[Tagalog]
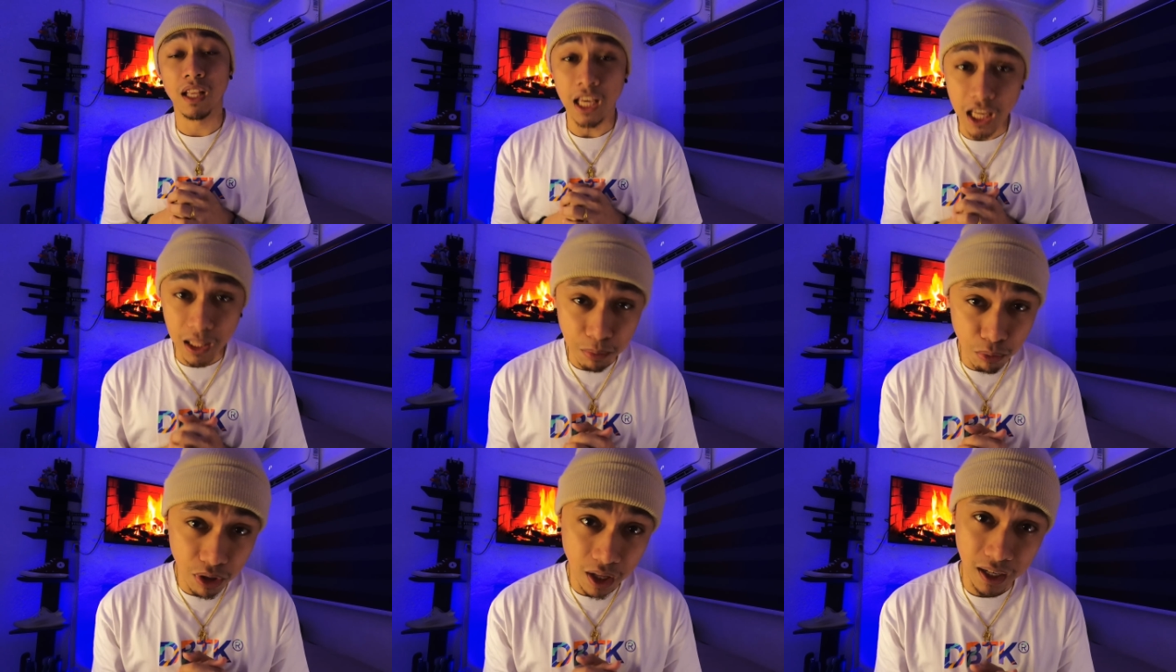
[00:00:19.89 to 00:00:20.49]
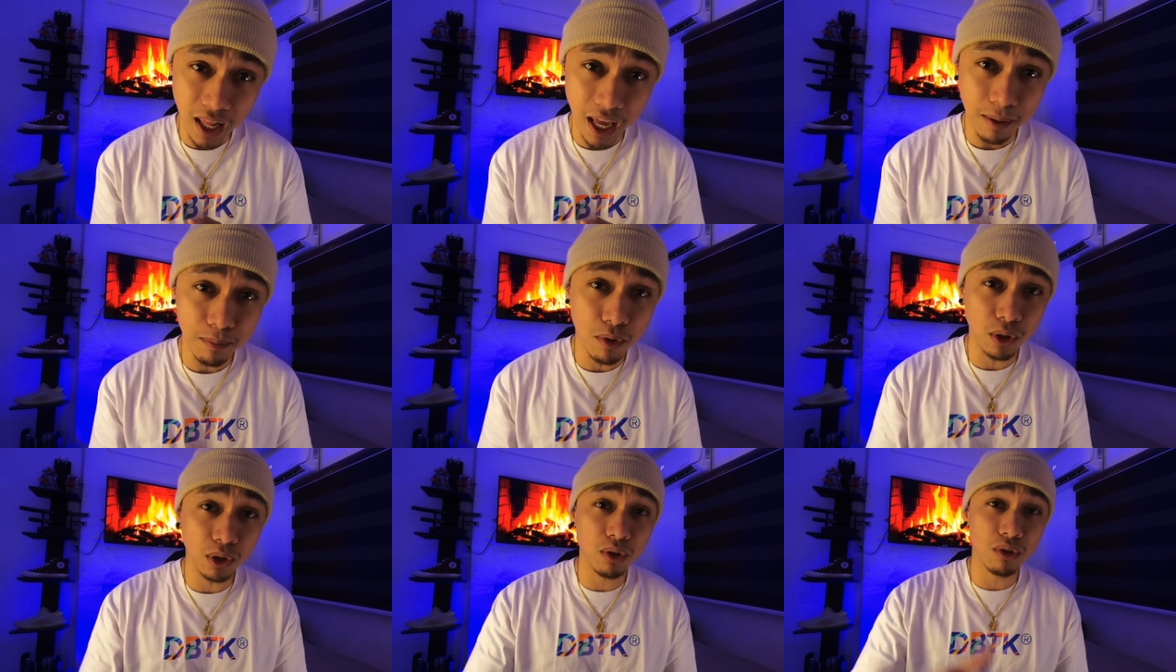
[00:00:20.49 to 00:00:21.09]
hit mo na yung like
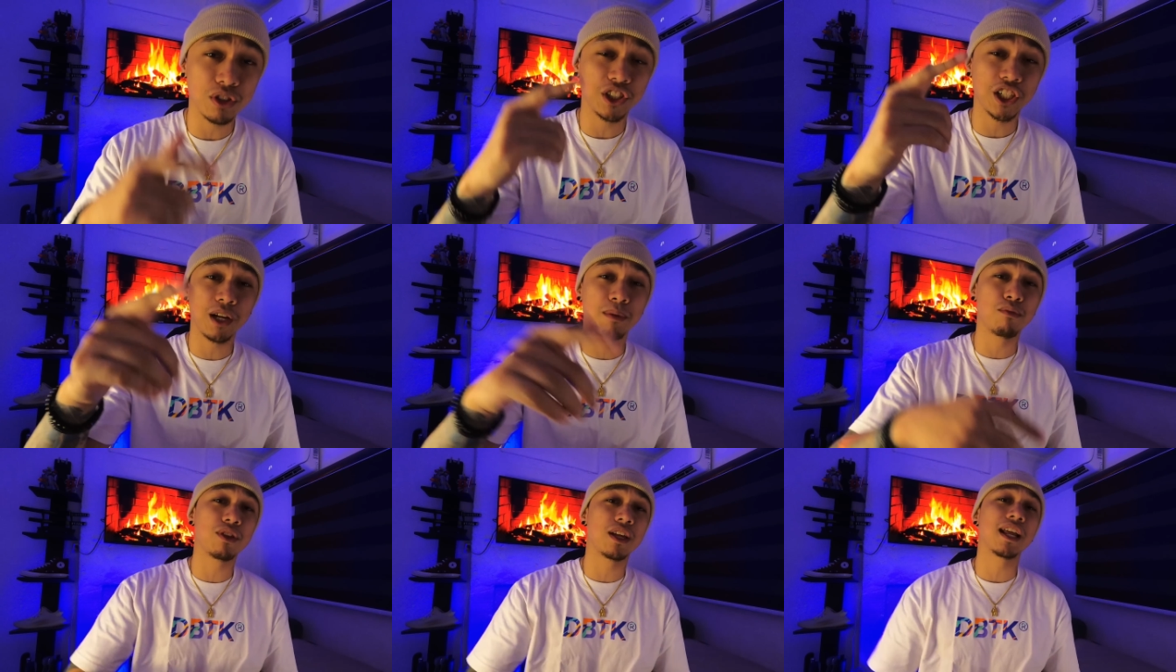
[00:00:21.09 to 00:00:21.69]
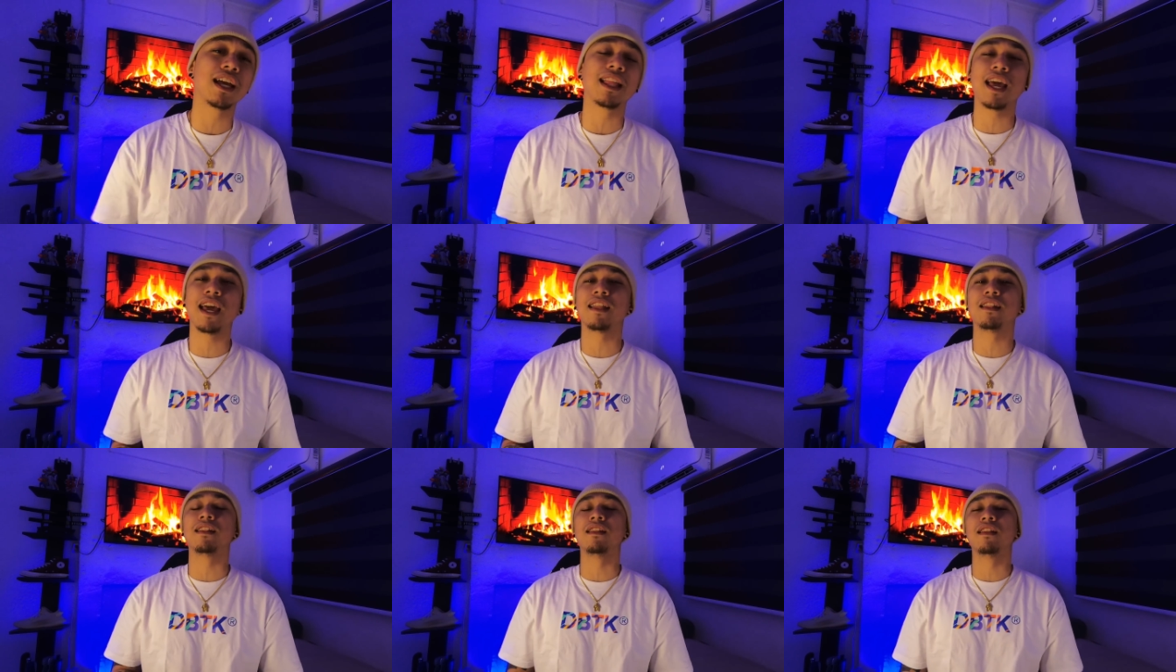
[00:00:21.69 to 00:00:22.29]
button, share mo na rin
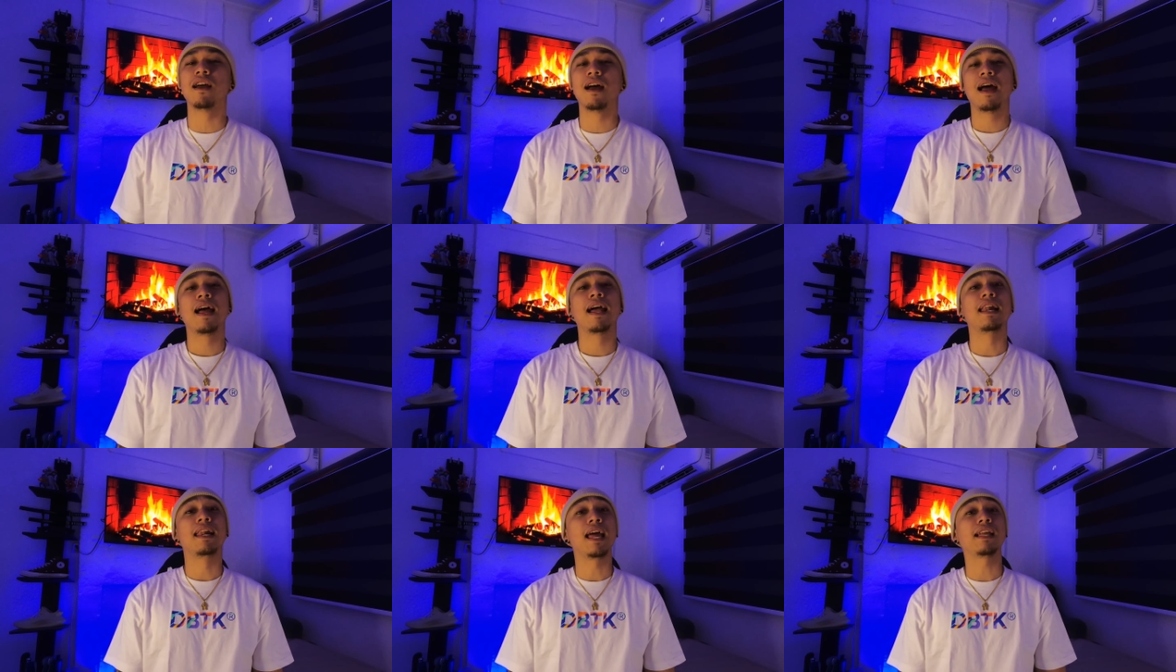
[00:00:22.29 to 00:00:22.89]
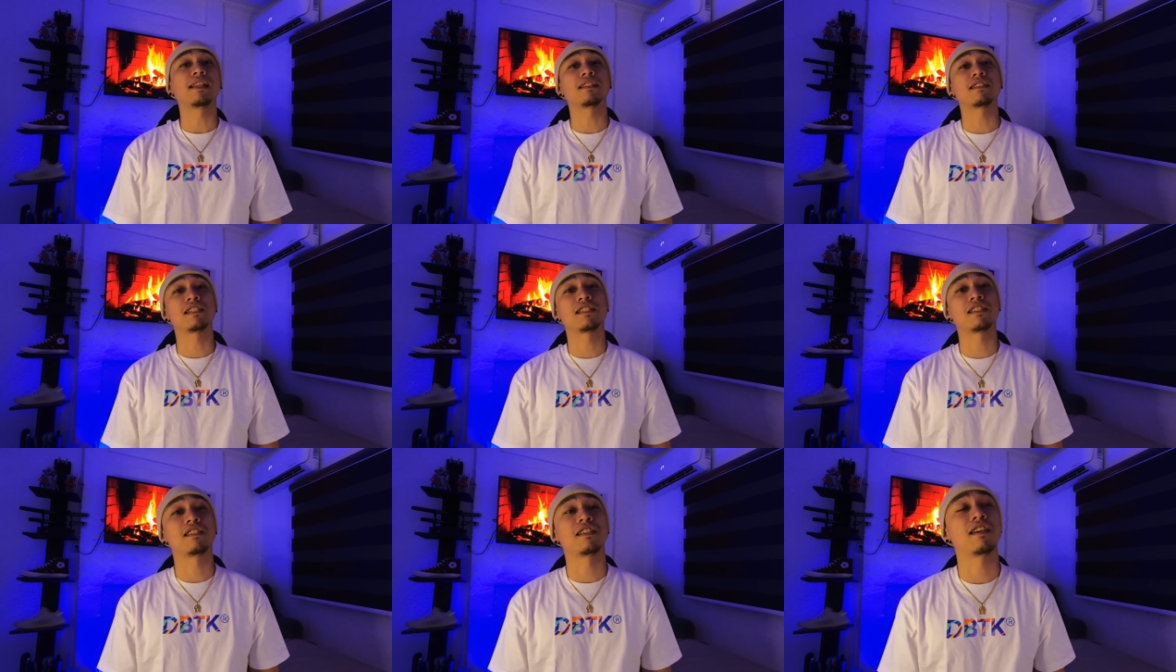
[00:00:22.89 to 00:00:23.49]
and
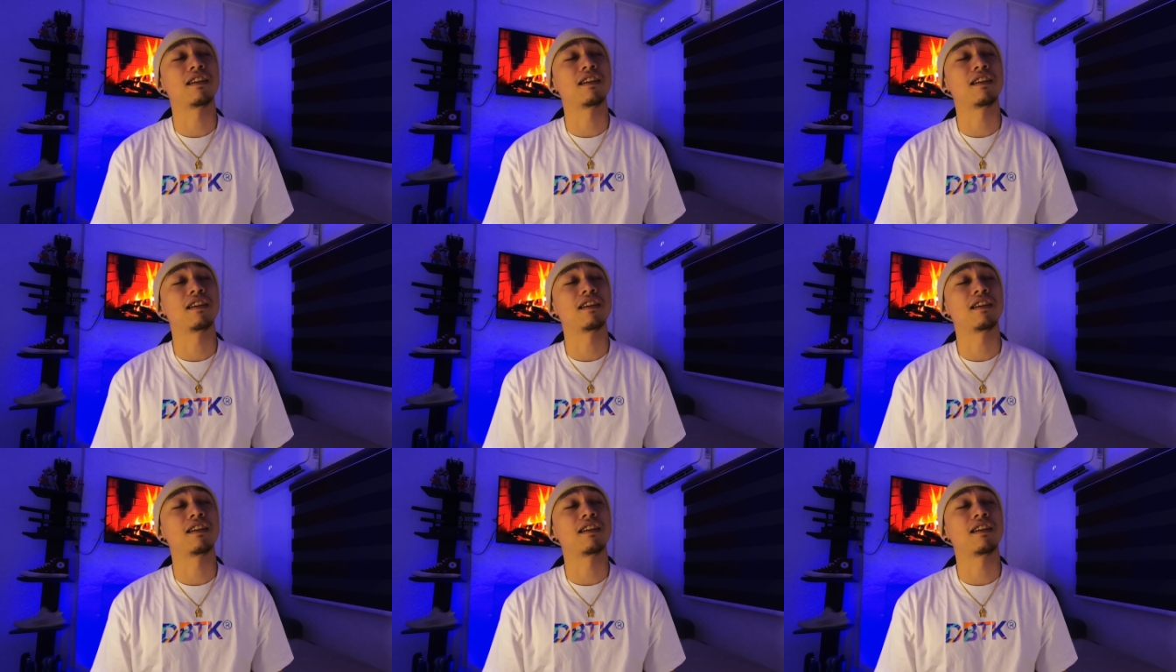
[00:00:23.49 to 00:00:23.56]
let's